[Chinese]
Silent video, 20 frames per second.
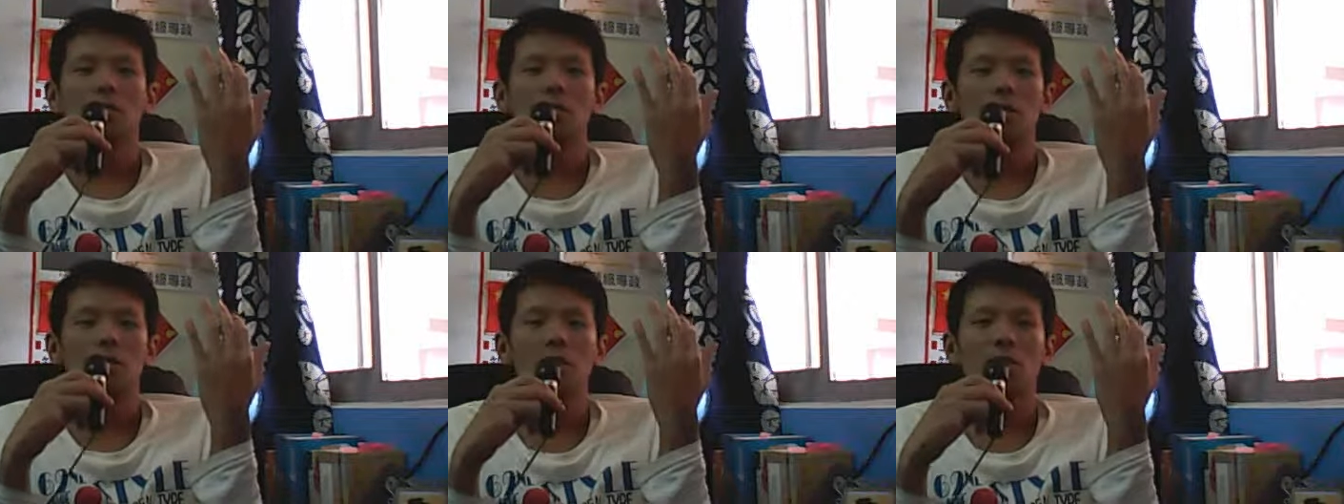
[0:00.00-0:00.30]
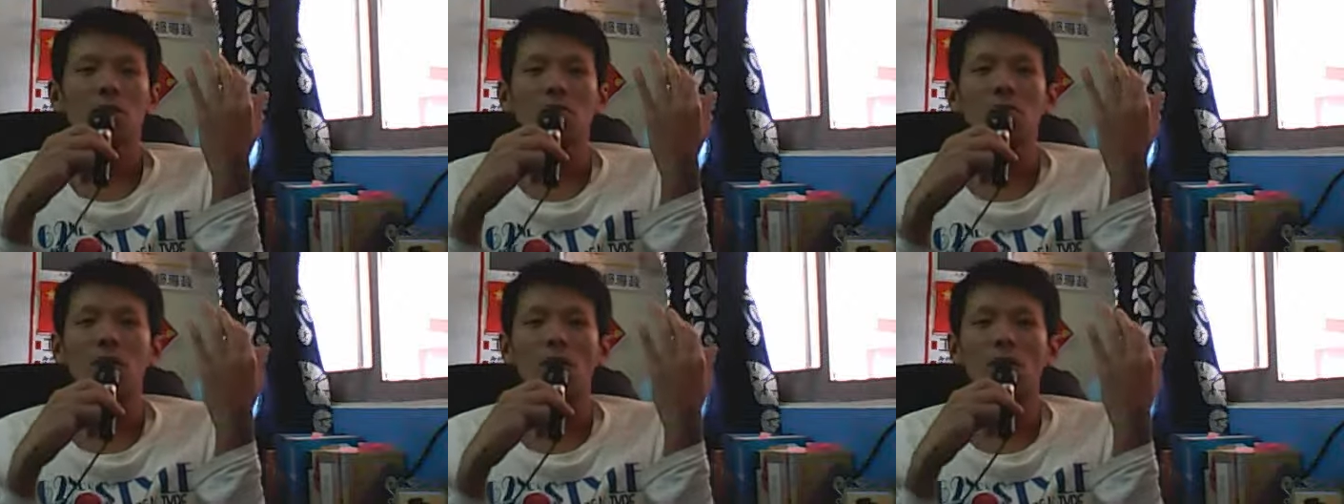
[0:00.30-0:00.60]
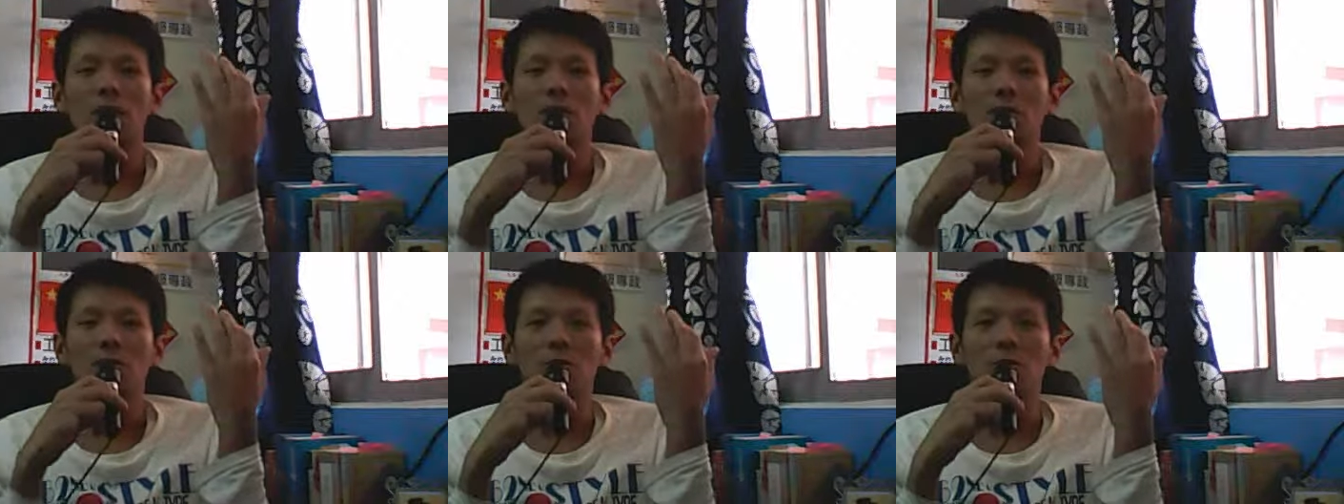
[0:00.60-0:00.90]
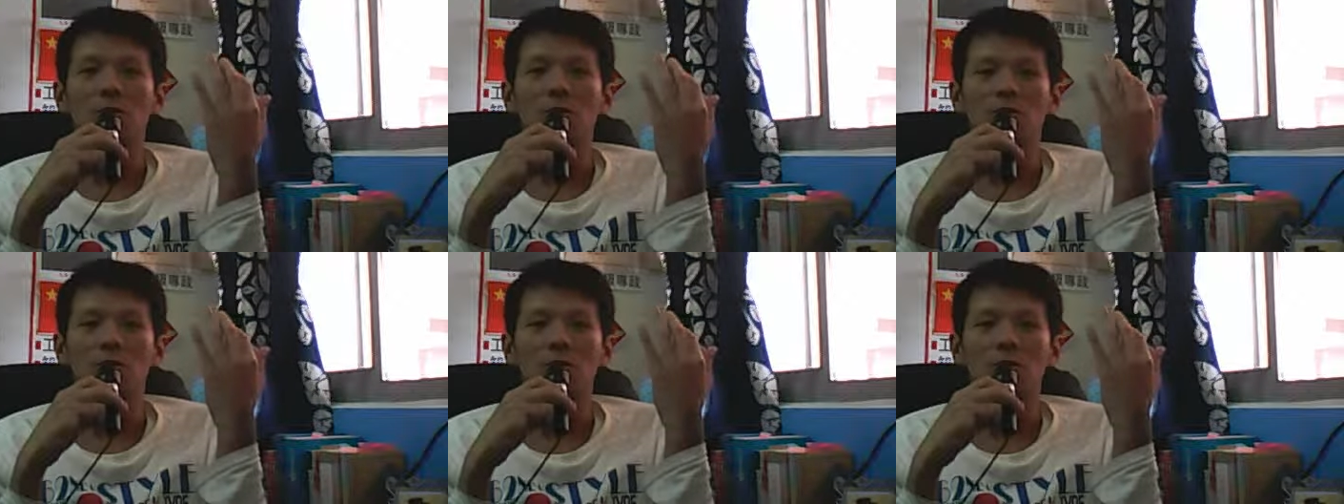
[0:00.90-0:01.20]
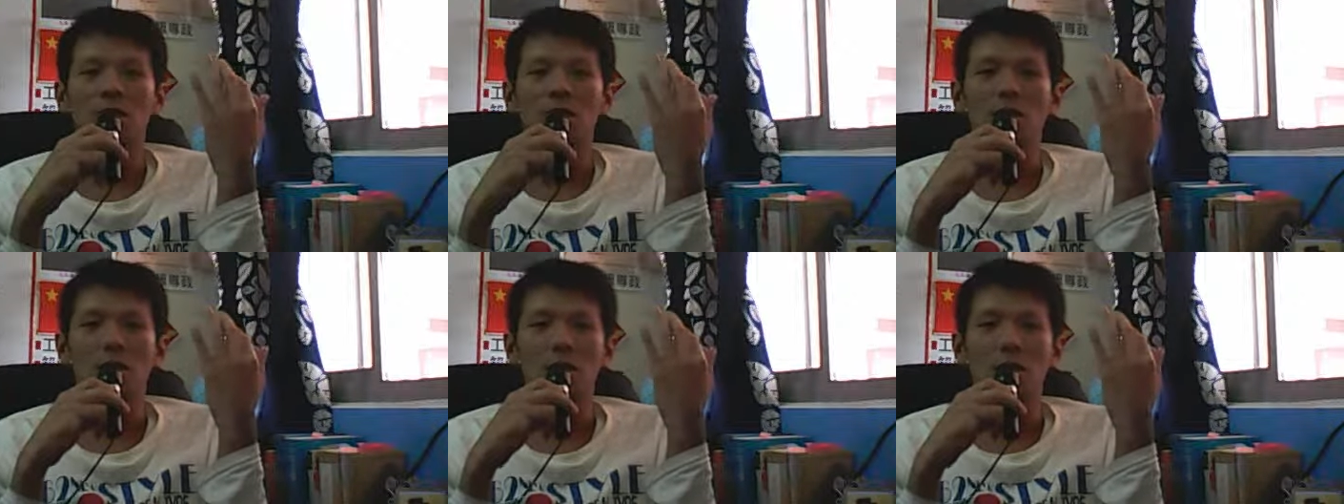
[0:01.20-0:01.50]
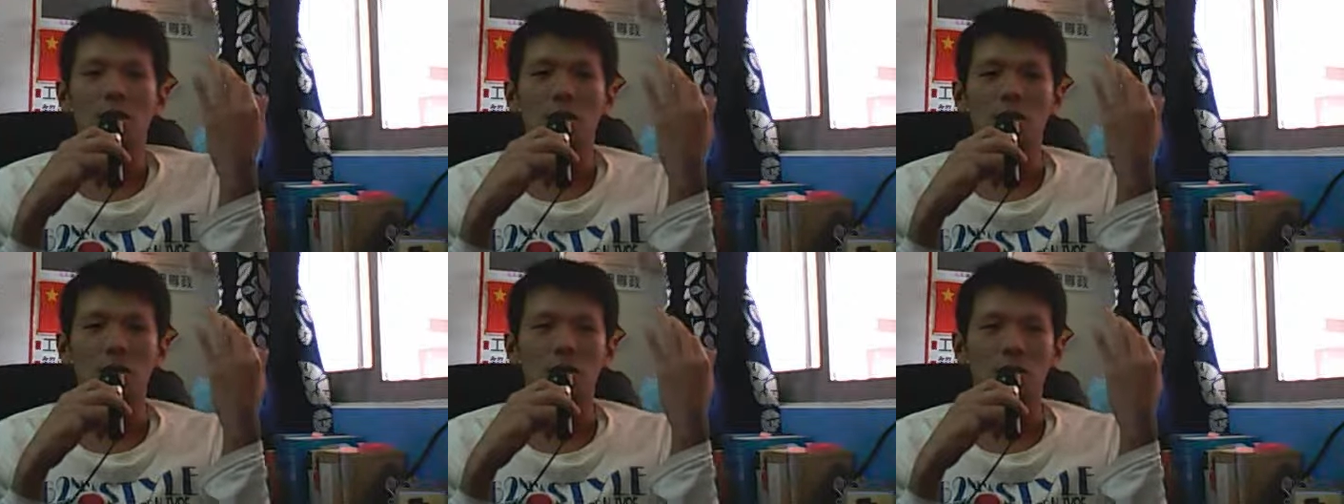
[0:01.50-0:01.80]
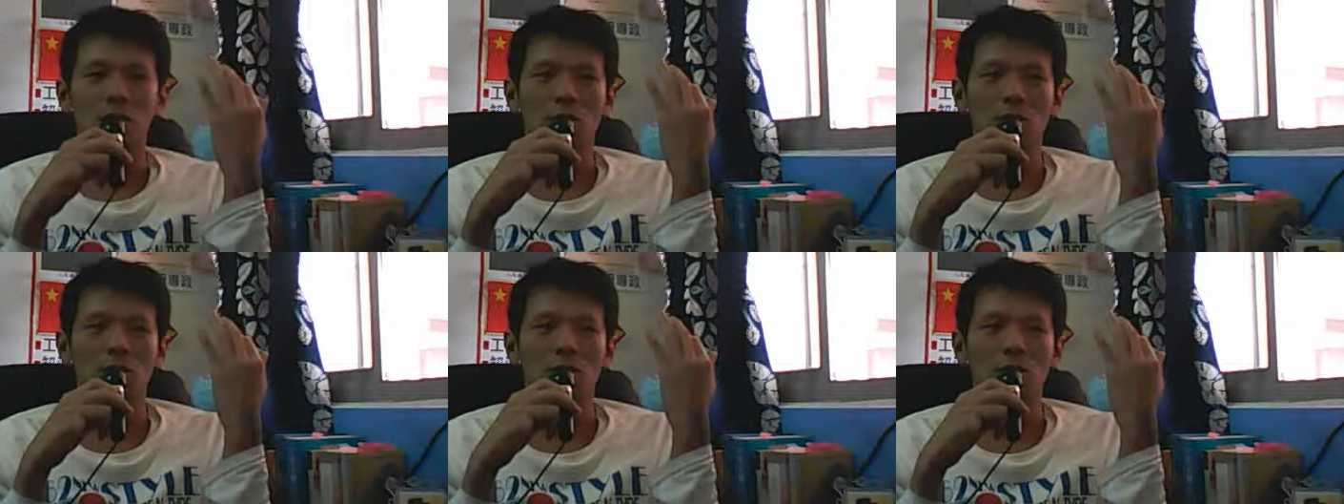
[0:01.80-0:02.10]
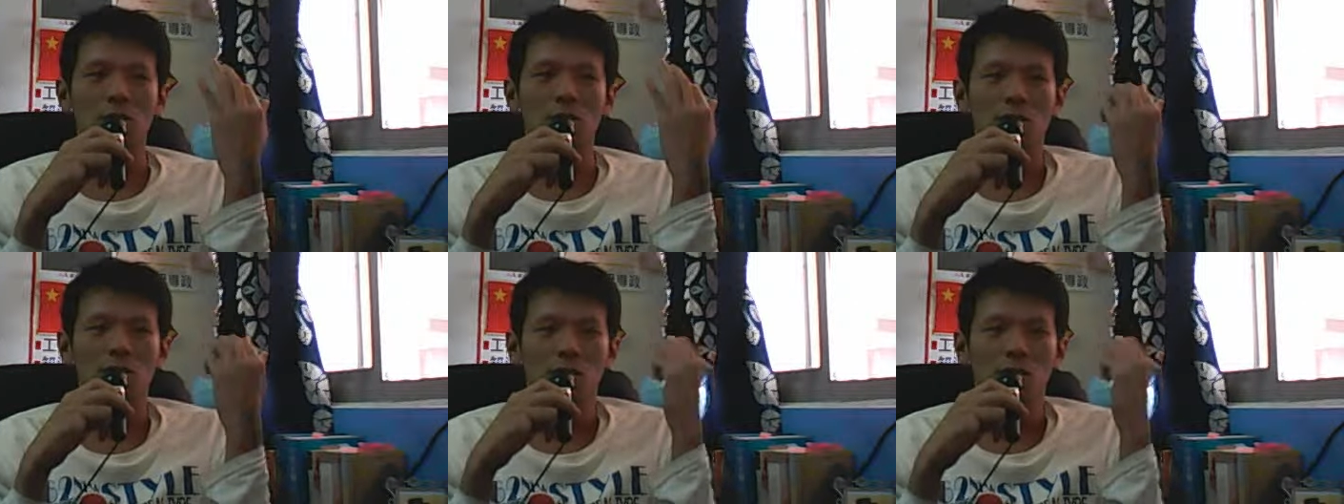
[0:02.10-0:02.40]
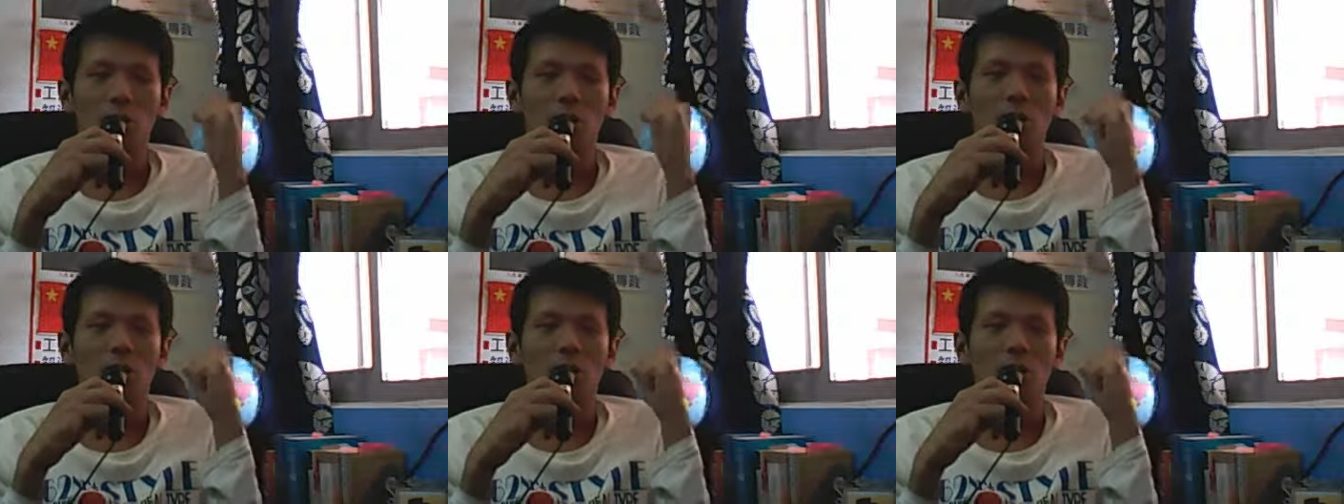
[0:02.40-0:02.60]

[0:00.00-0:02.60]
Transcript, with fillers: 时光机嘛，小叮当里面不是有时光机？